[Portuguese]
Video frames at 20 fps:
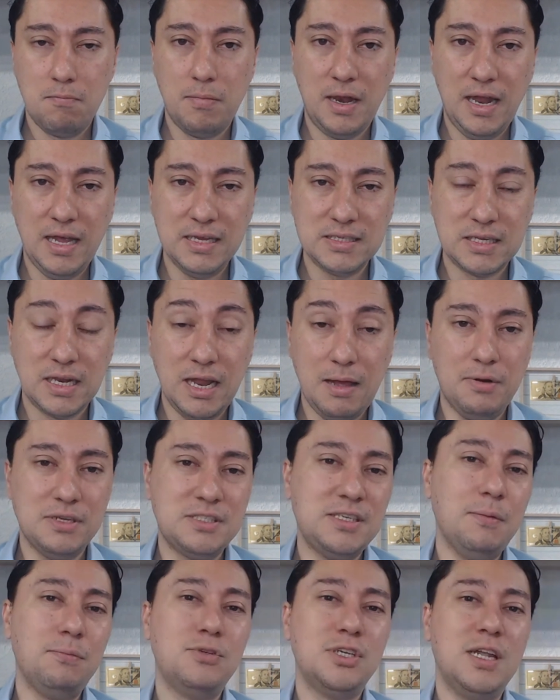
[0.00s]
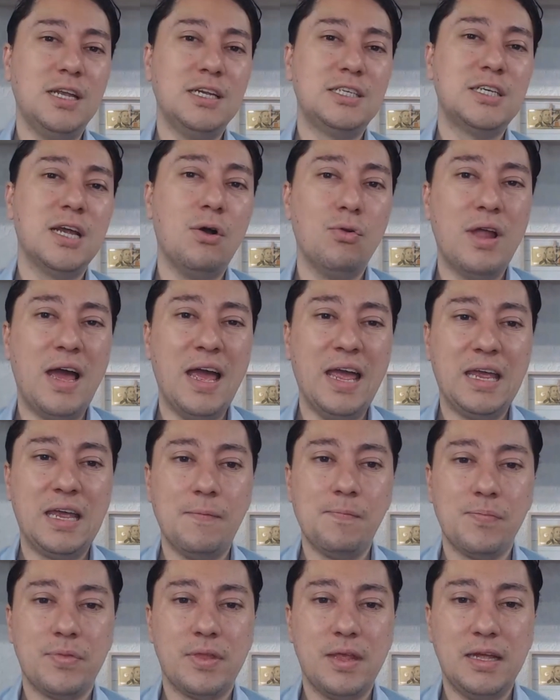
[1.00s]
Beleza? Lembra sempre de deixar o like,
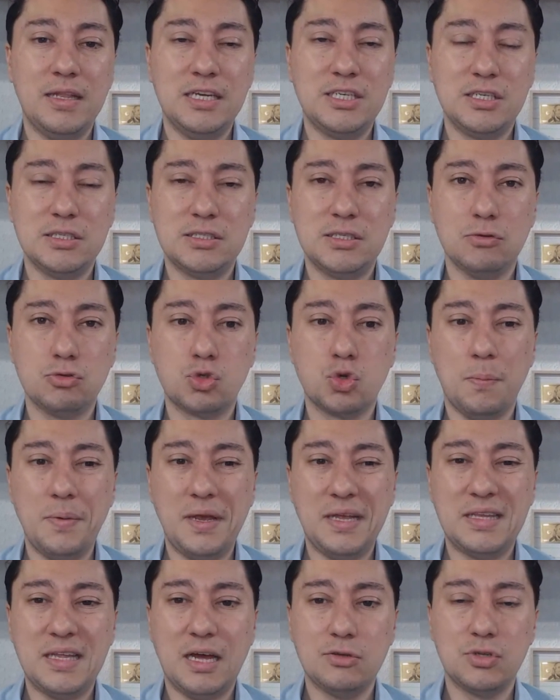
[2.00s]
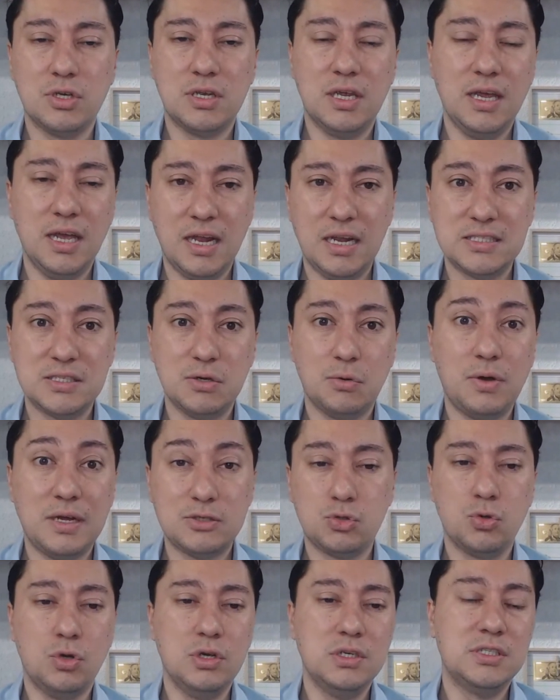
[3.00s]
né? Deixe seus comentários aqui em relação a
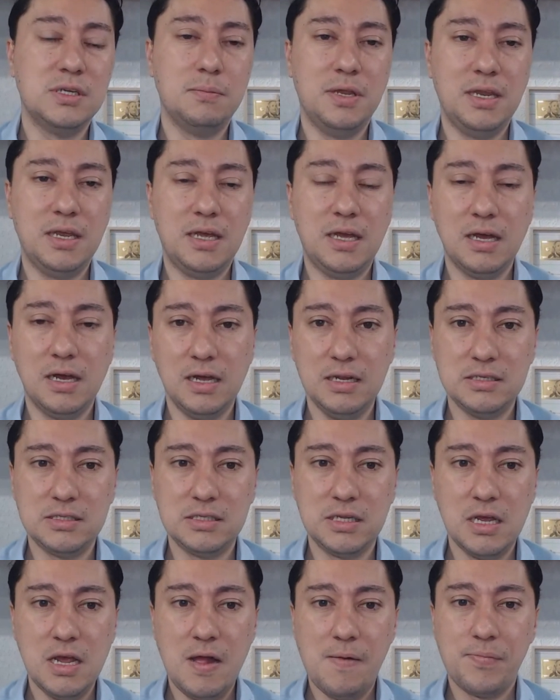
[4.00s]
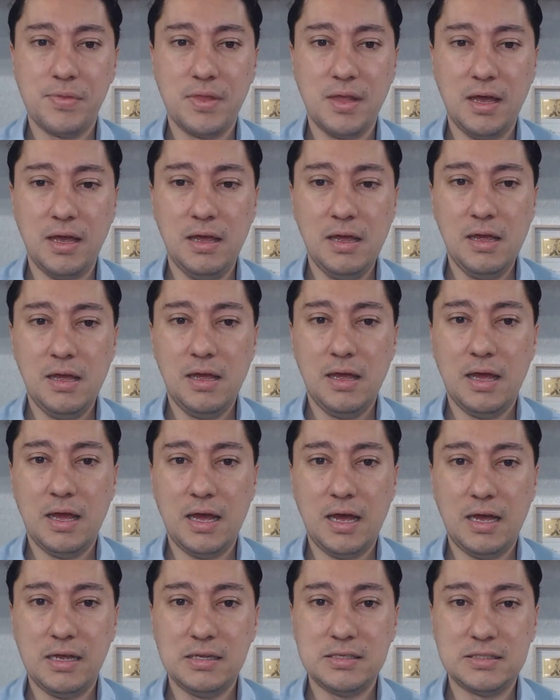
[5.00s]
ações americanas, né?
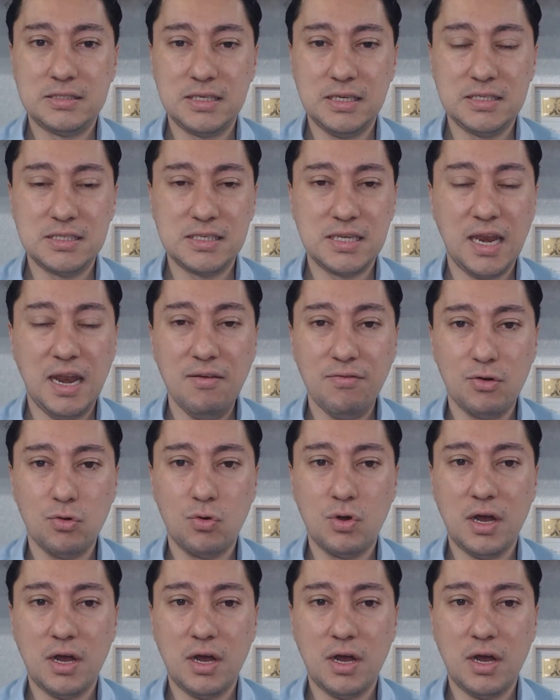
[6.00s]
Ah, se inscreva no